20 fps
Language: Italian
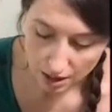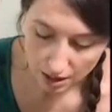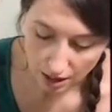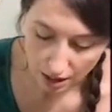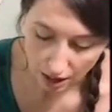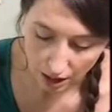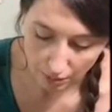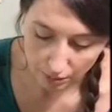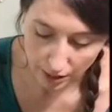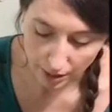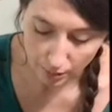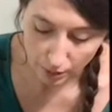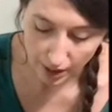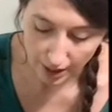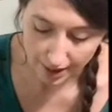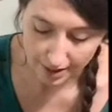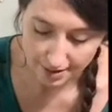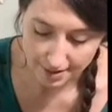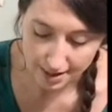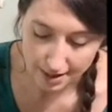Abbiamo la
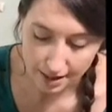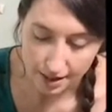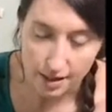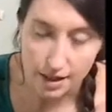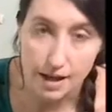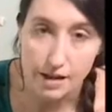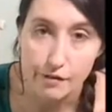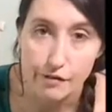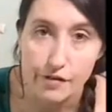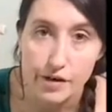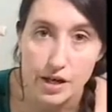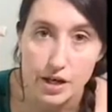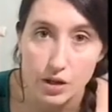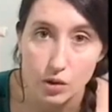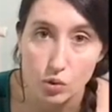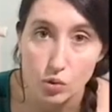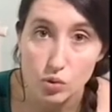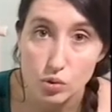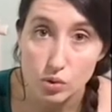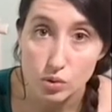casella
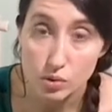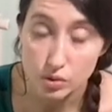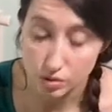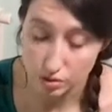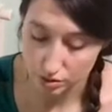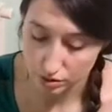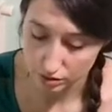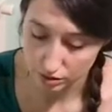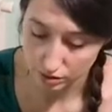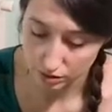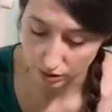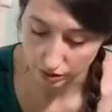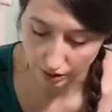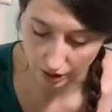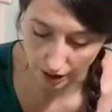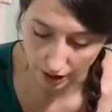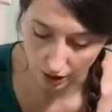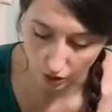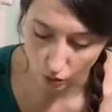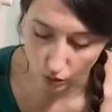Neferu, che
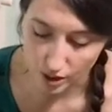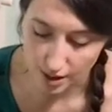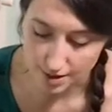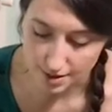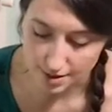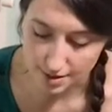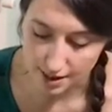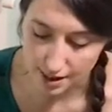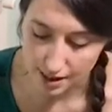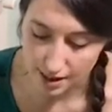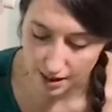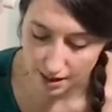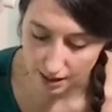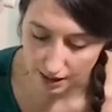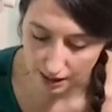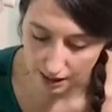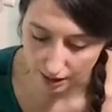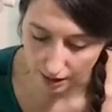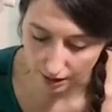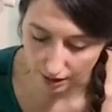è questa,
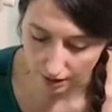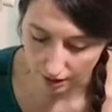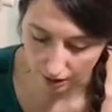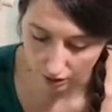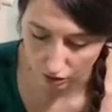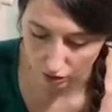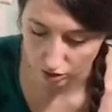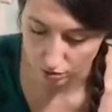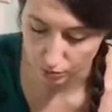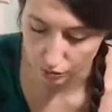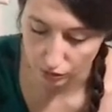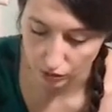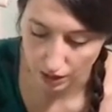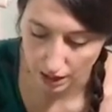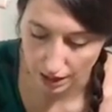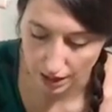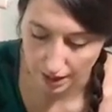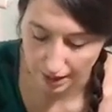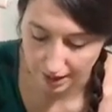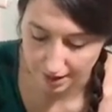corrisponde
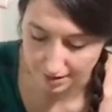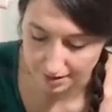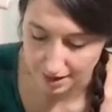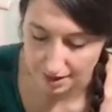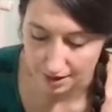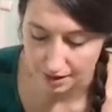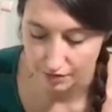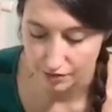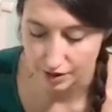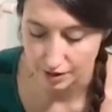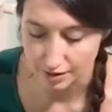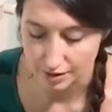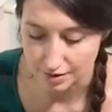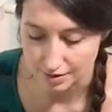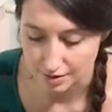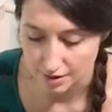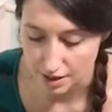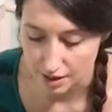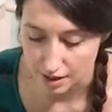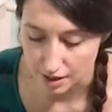alla casella
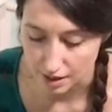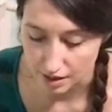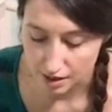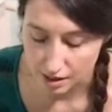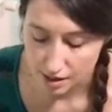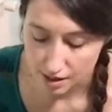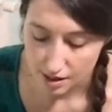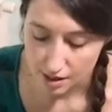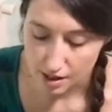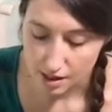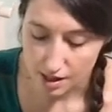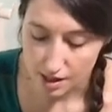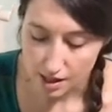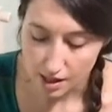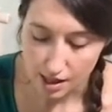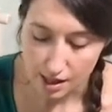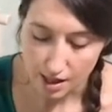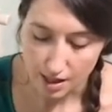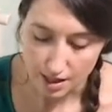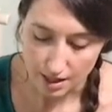26,
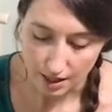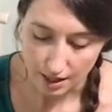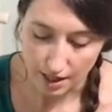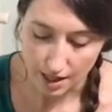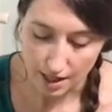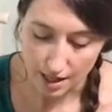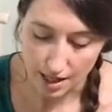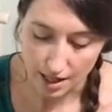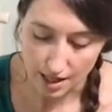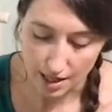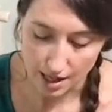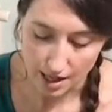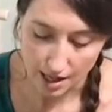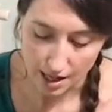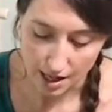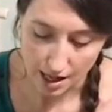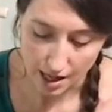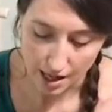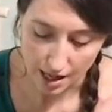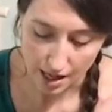che
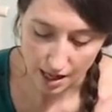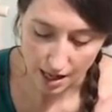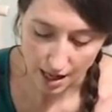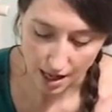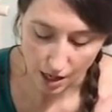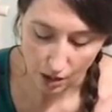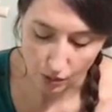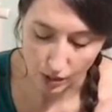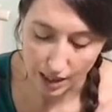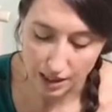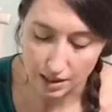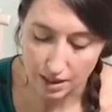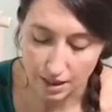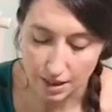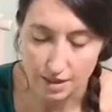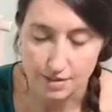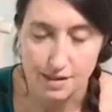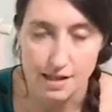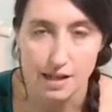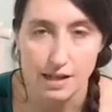è un'altra
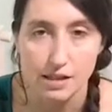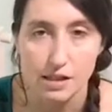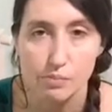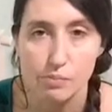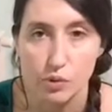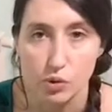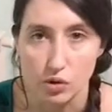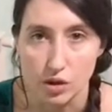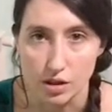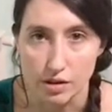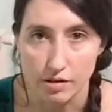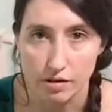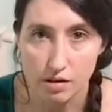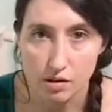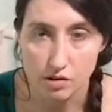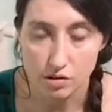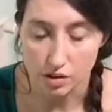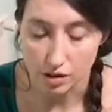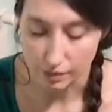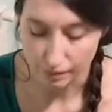casella di
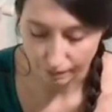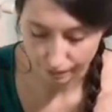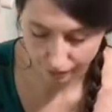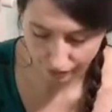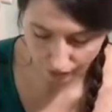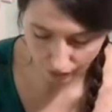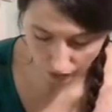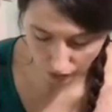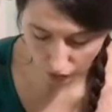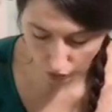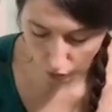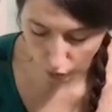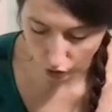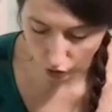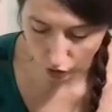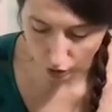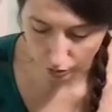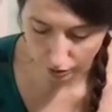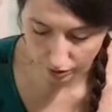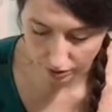protezione in cui
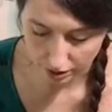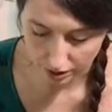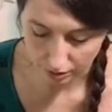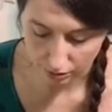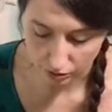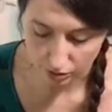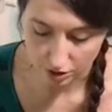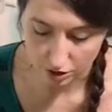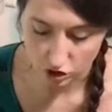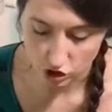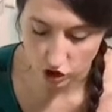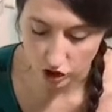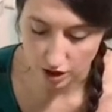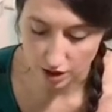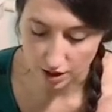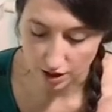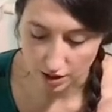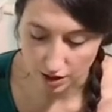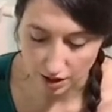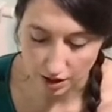noi potremo
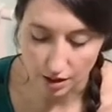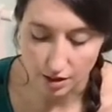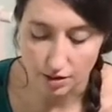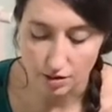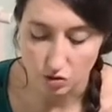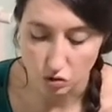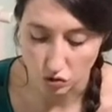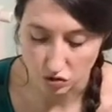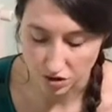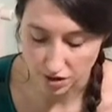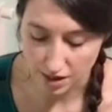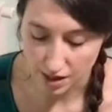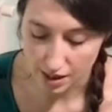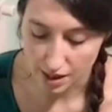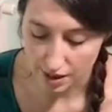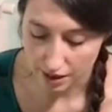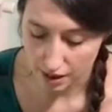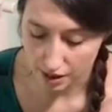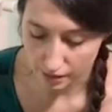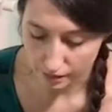decidere di
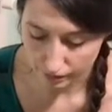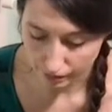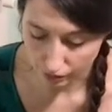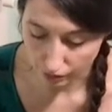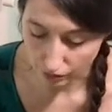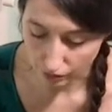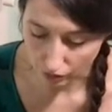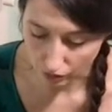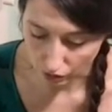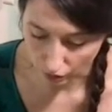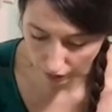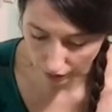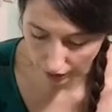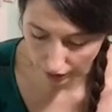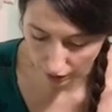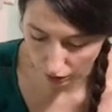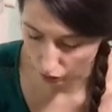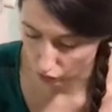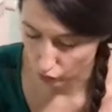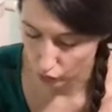sostare, okay,
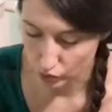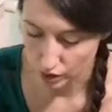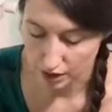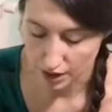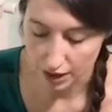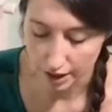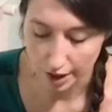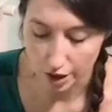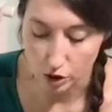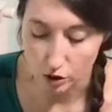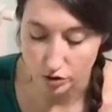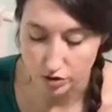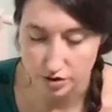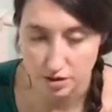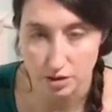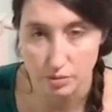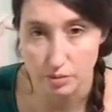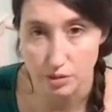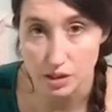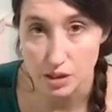con una delle
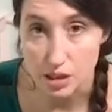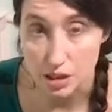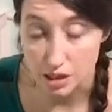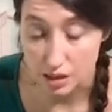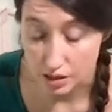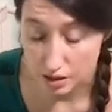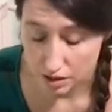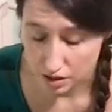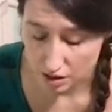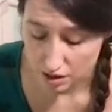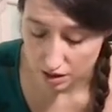nostre pedine,